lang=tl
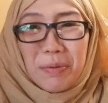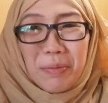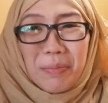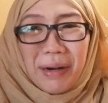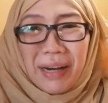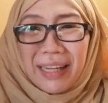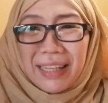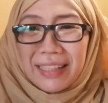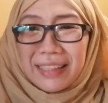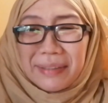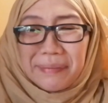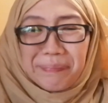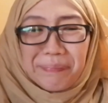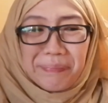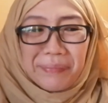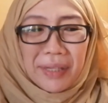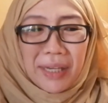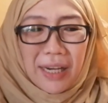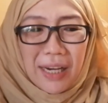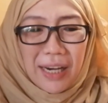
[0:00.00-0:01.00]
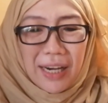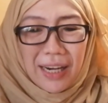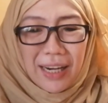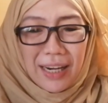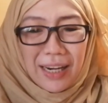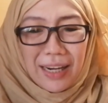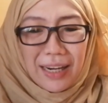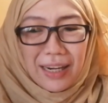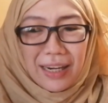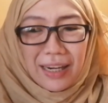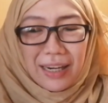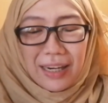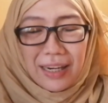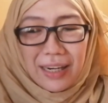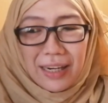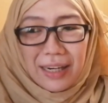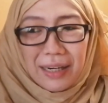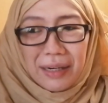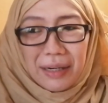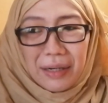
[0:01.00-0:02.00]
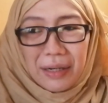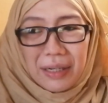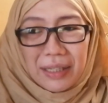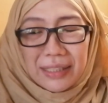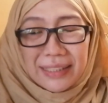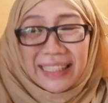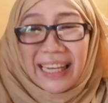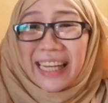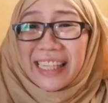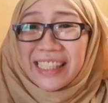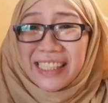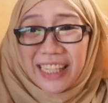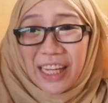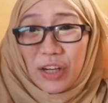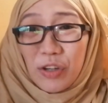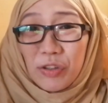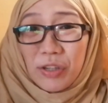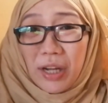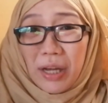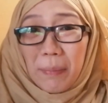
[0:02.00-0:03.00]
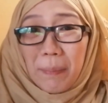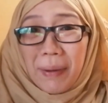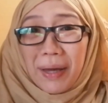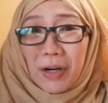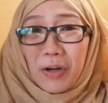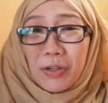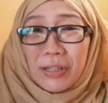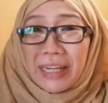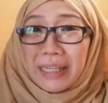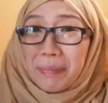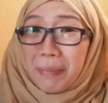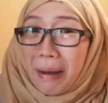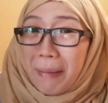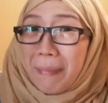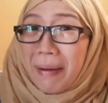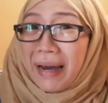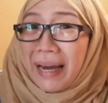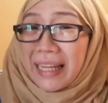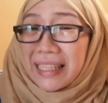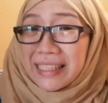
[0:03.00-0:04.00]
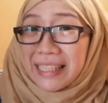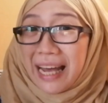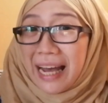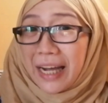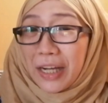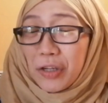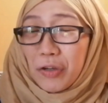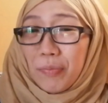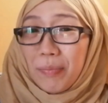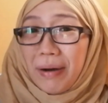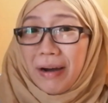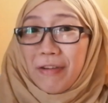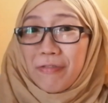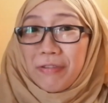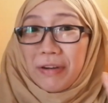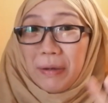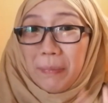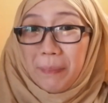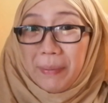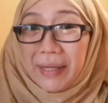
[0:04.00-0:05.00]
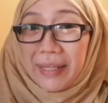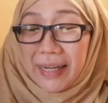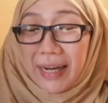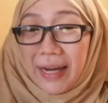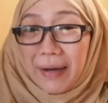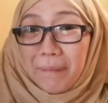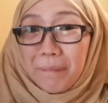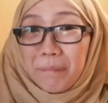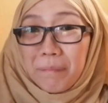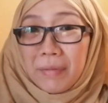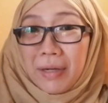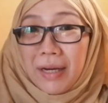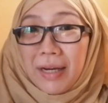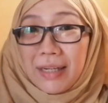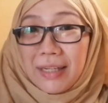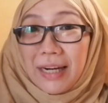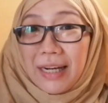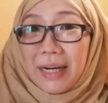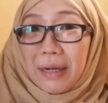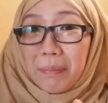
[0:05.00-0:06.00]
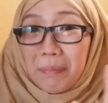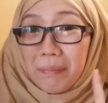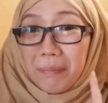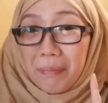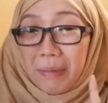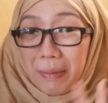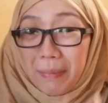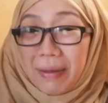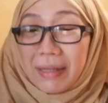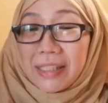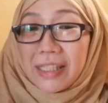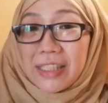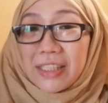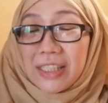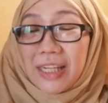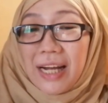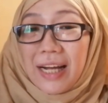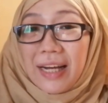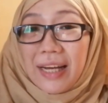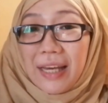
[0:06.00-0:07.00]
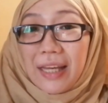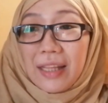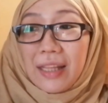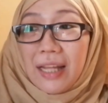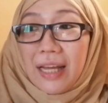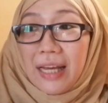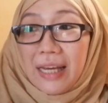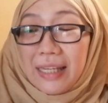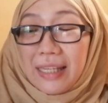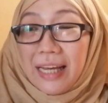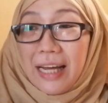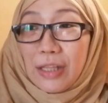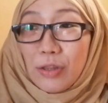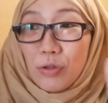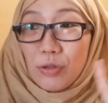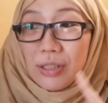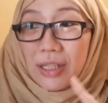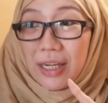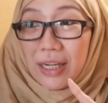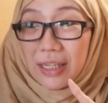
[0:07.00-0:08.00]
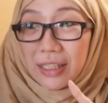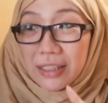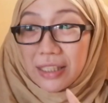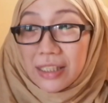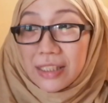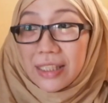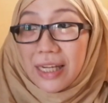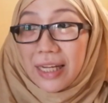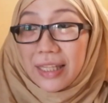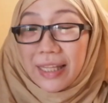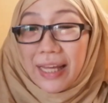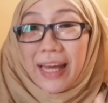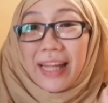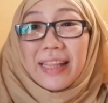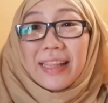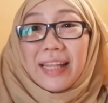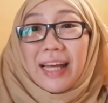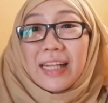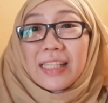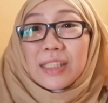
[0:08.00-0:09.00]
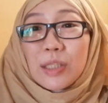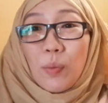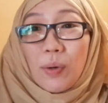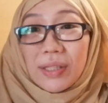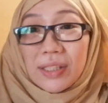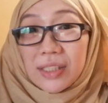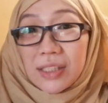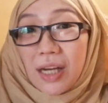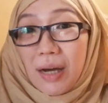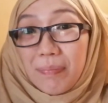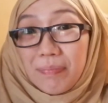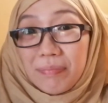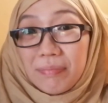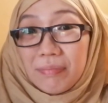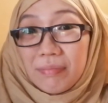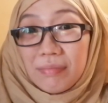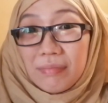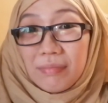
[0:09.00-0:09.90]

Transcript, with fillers: alam yung mga uh, sites na yun eh. Pero nababanggit sa akin ng mga Filipina na nag-message sa akin. Yan, doon sila nagchat-chat and then sa WhatsApp.